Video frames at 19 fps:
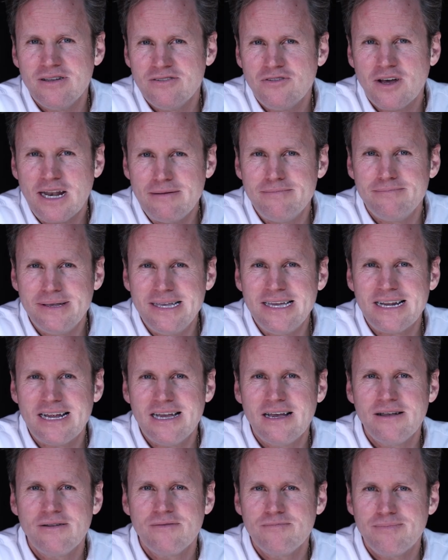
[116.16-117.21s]
von einem
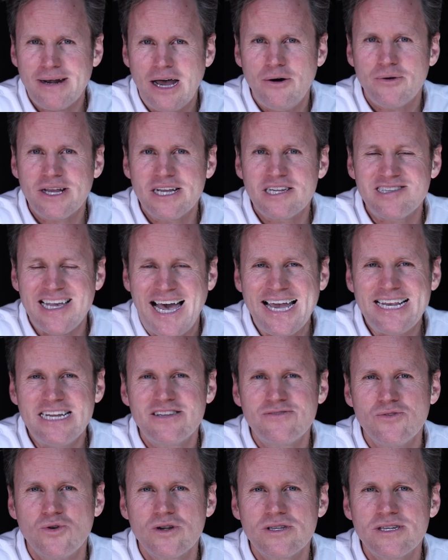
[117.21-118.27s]
Bierbrauer gezeichnet
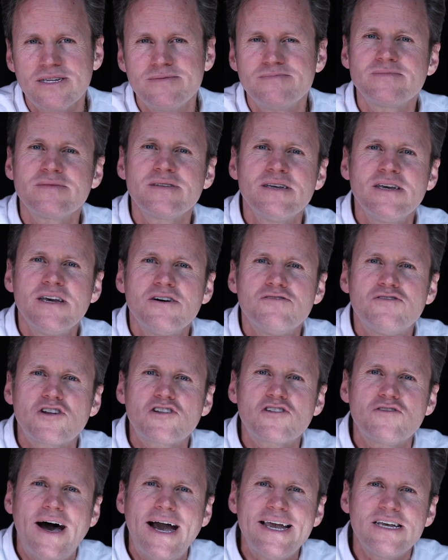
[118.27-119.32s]
wurde, vor
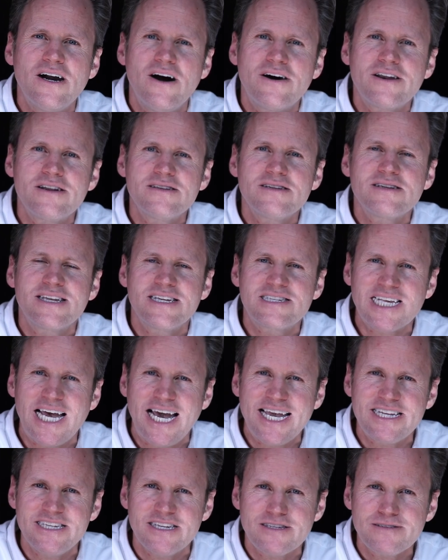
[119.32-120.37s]
zwei Jahren
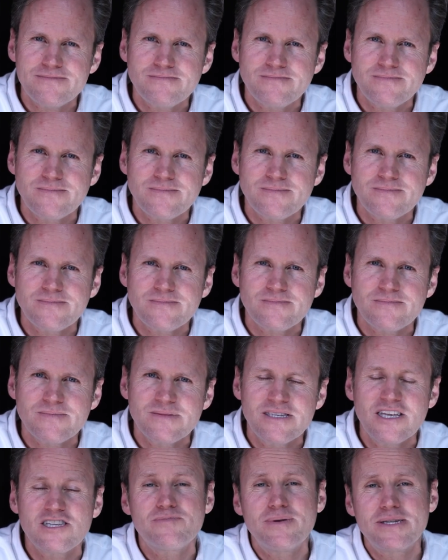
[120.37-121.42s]
gezeichnet.
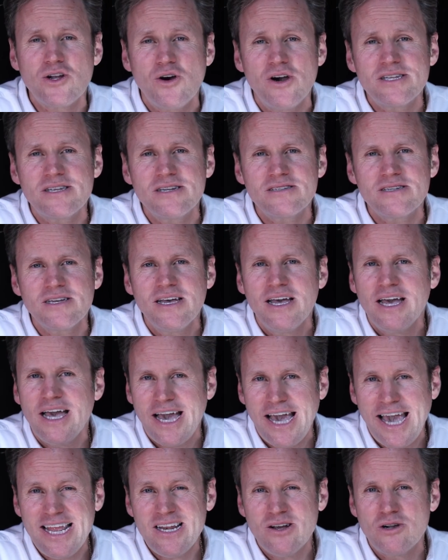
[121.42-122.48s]
Das bedeutet,
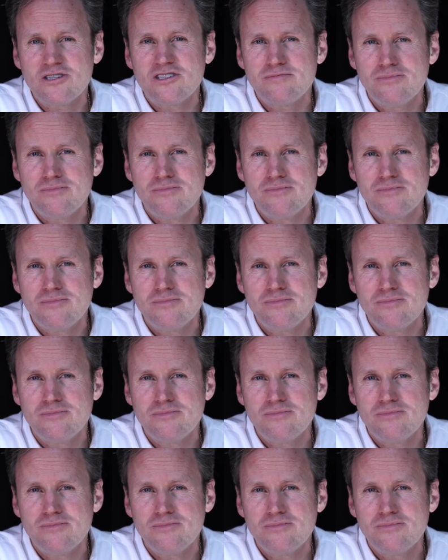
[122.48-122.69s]
Einhäuser